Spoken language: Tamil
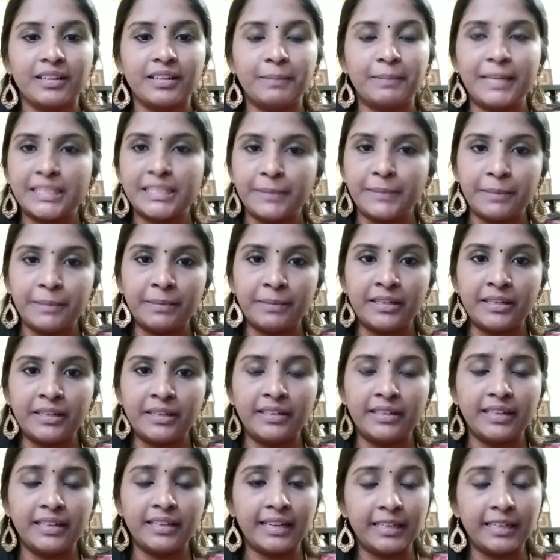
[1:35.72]
பார்ட்டிசிபேட்
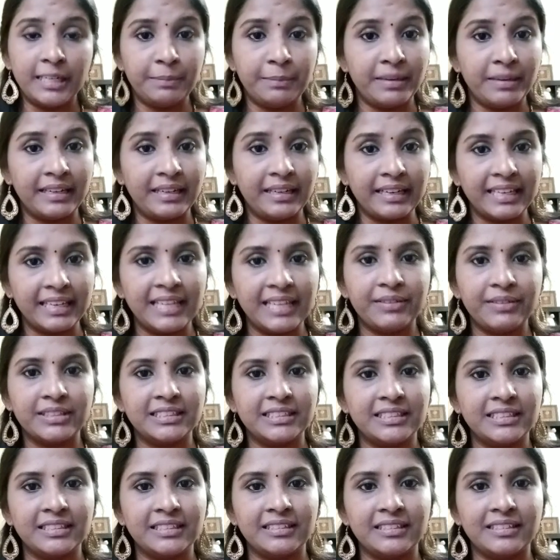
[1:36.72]
பண்ணிவிட்டு கண்டிப்பாக நிறைய
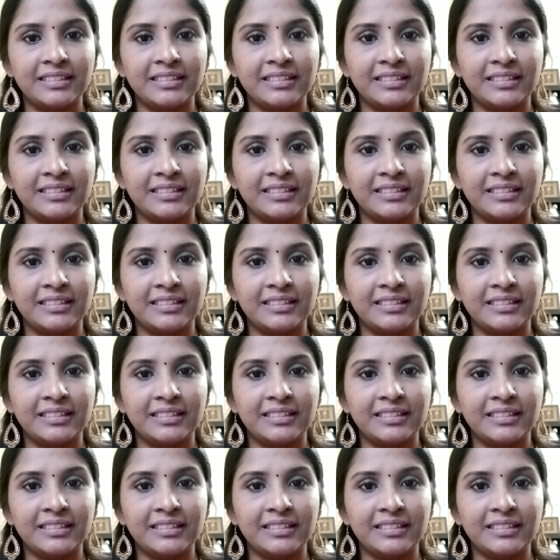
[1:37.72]
வந்து